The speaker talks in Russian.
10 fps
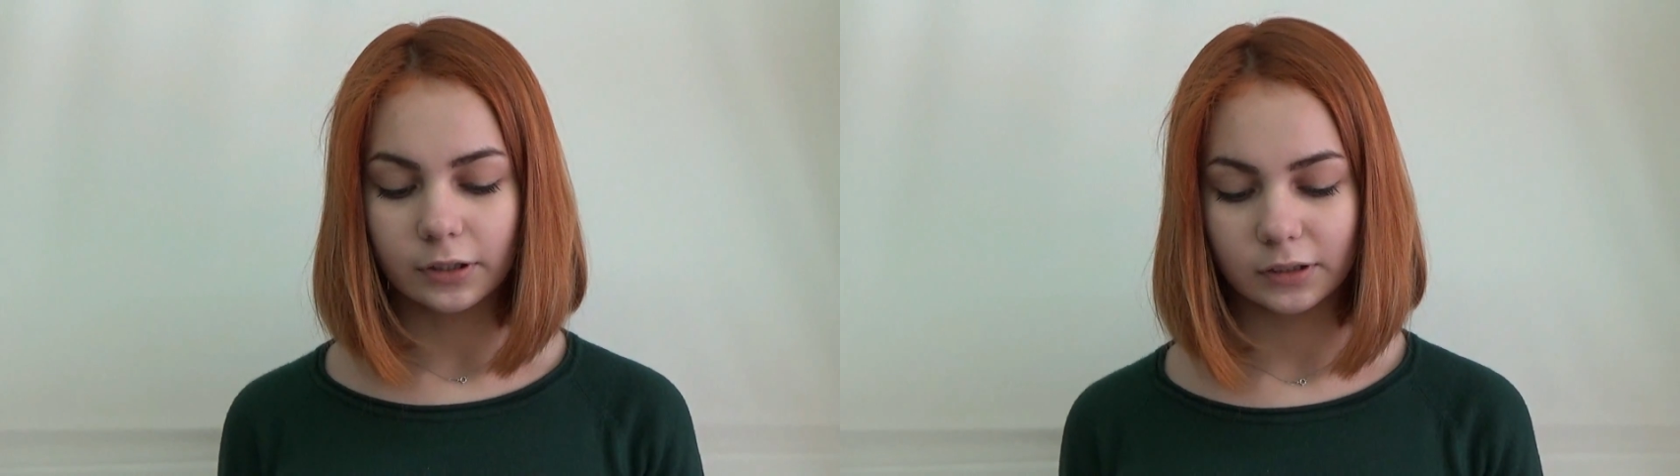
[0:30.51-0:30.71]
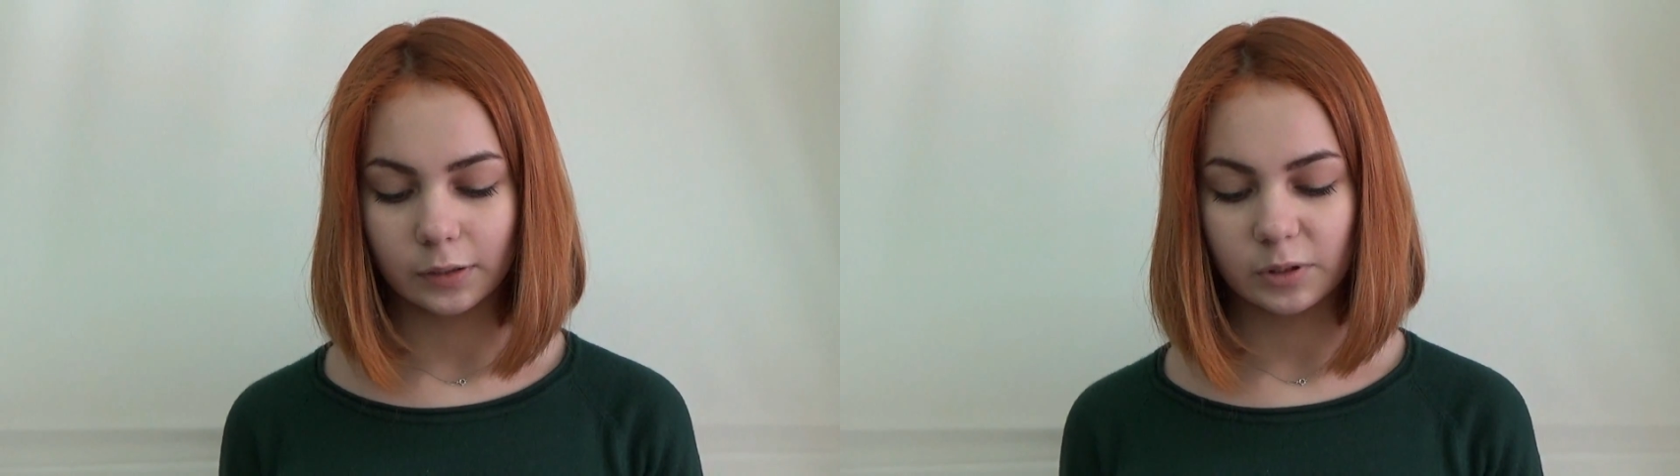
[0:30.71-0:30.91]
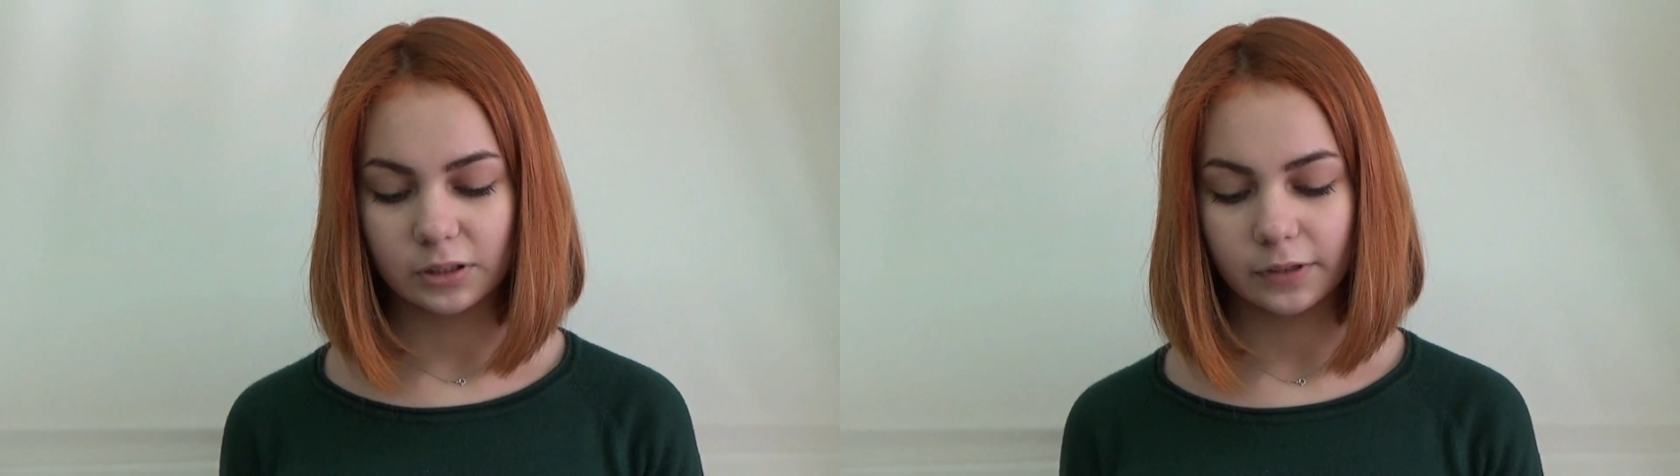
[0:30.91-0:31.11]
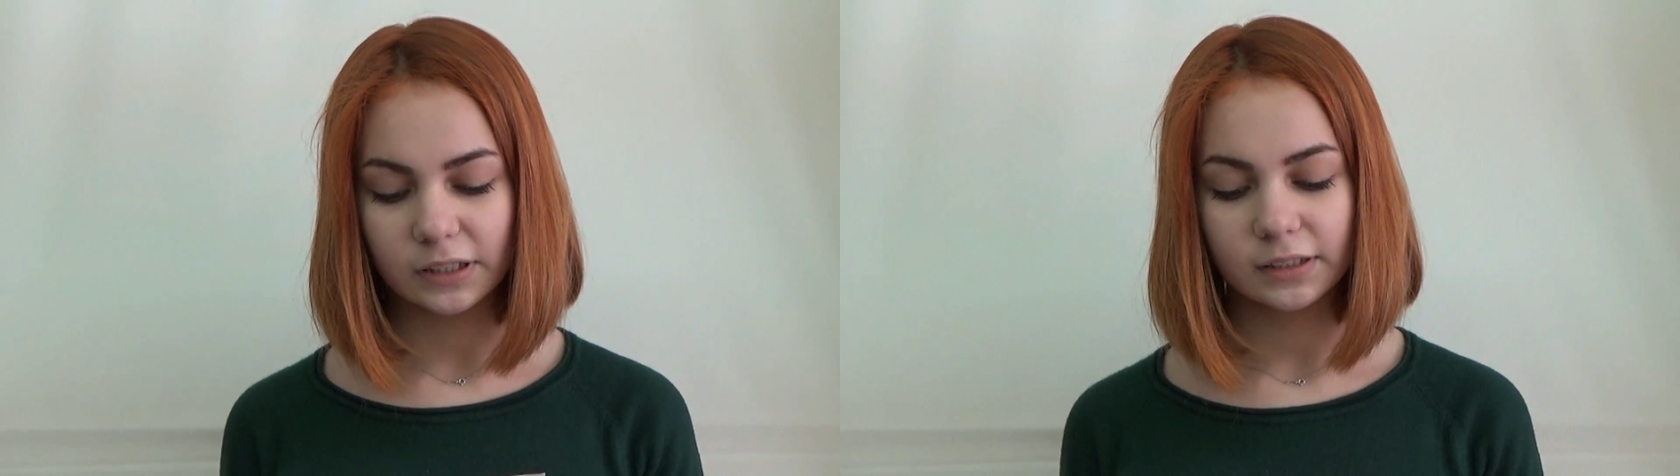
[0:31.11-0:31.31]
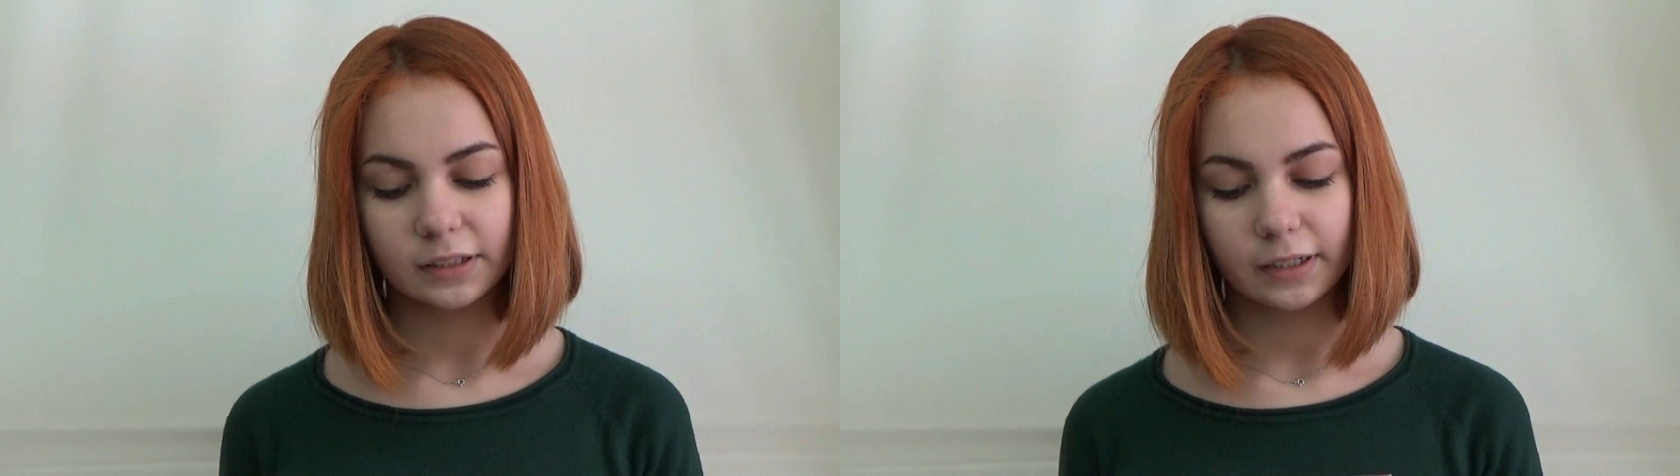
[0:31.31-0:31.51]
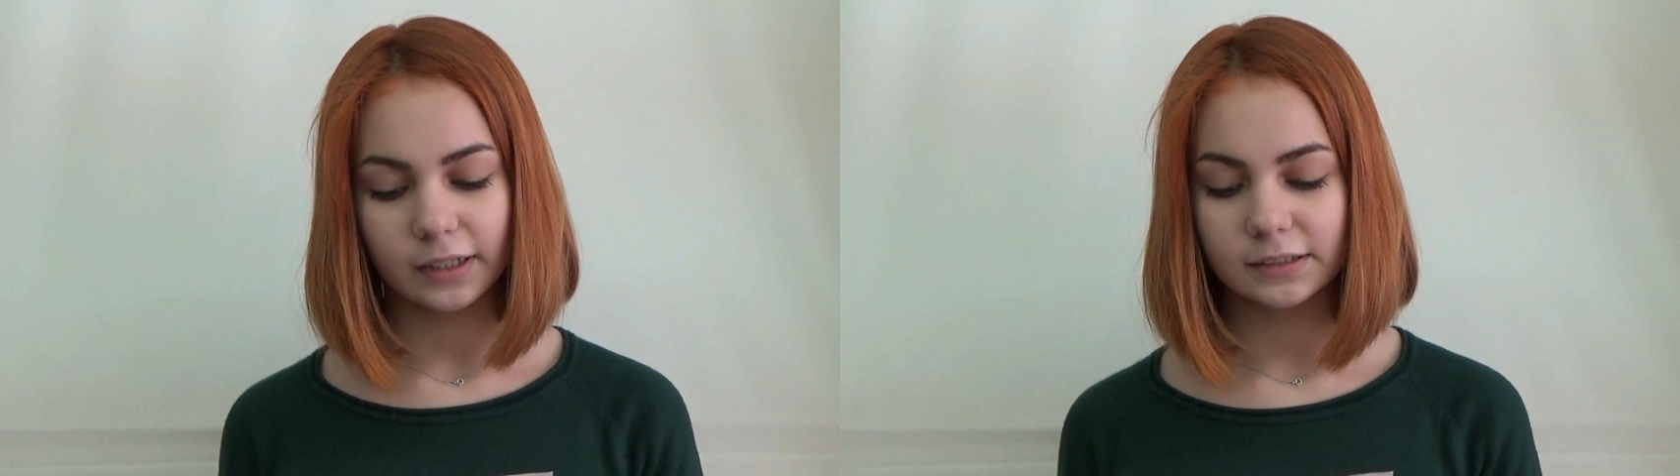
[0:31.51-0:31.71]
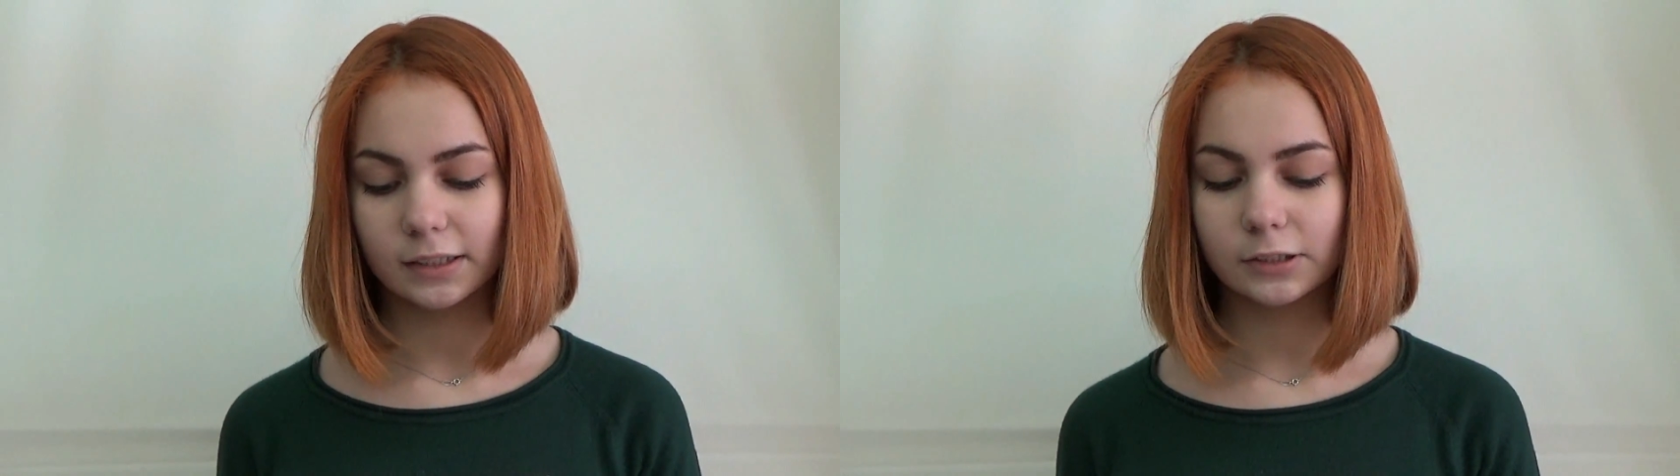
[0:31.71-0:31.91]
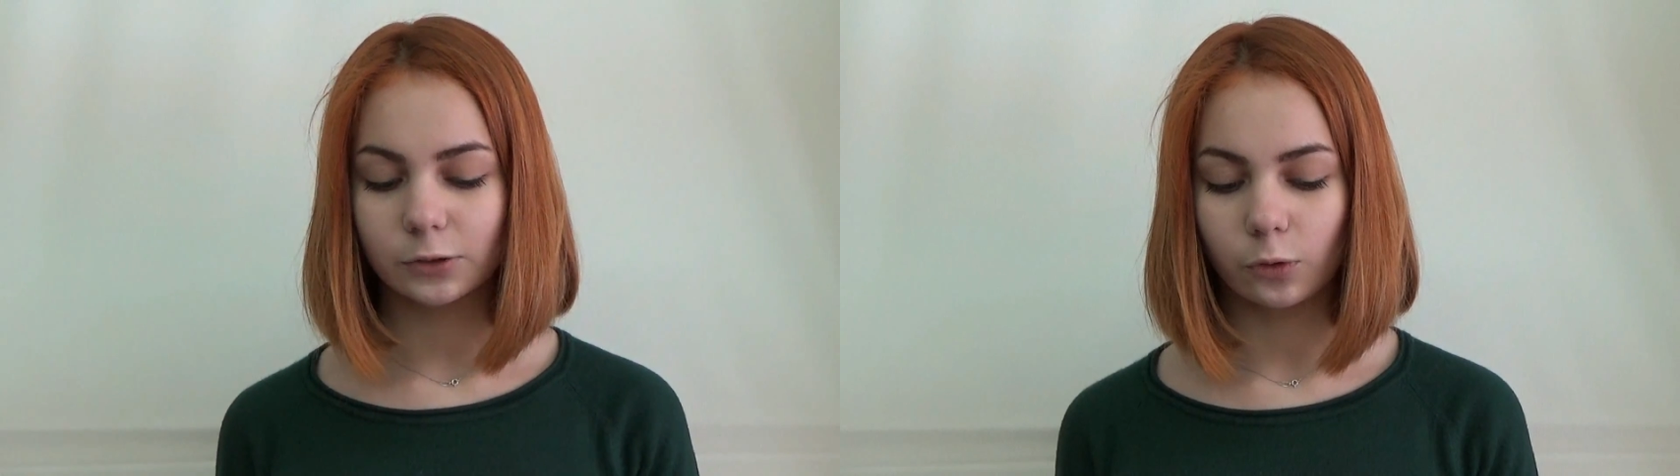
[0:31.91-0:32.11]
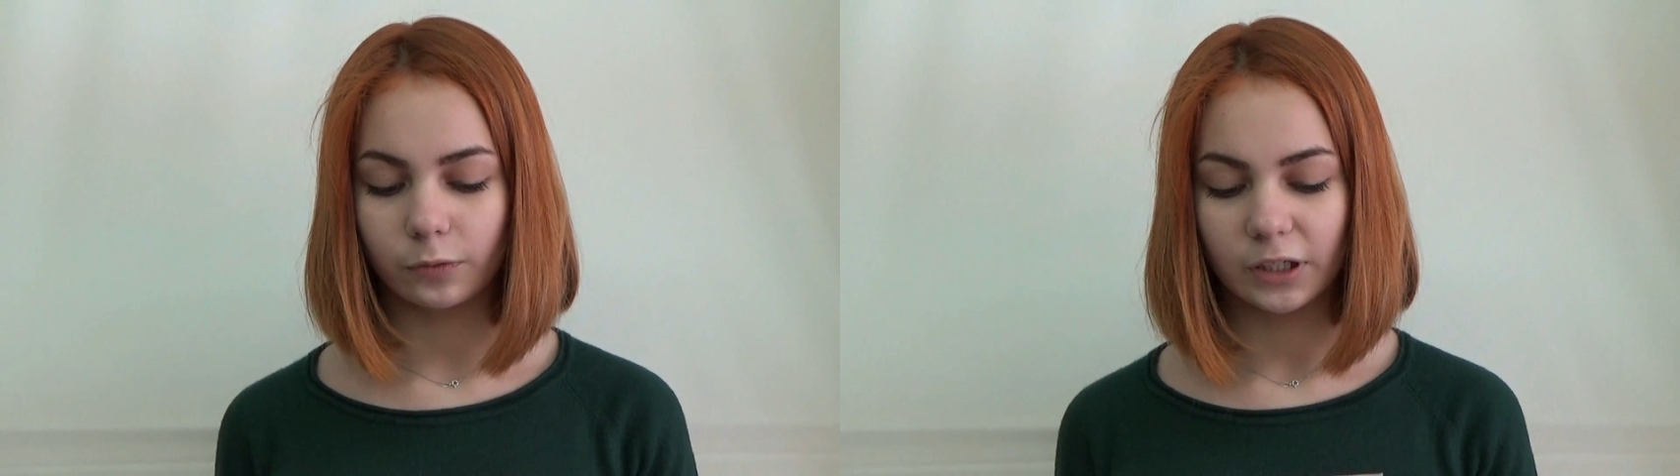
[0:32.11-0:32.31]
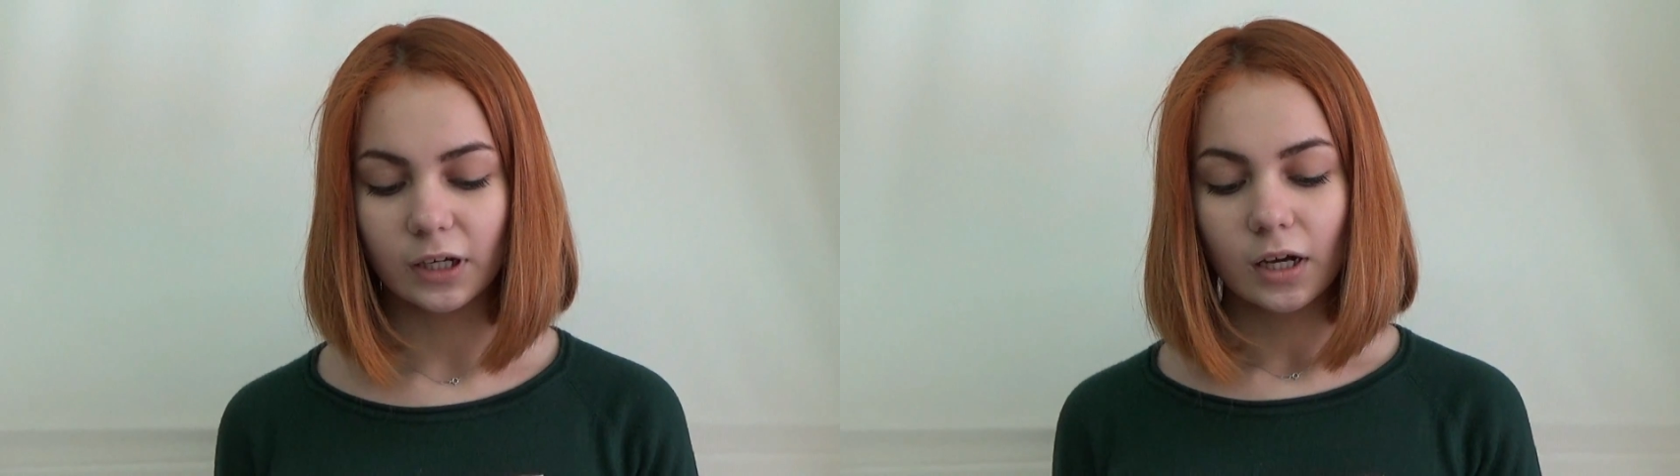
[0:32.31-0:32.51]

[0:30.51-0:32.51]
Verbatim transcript: да безвестный крест сосновый,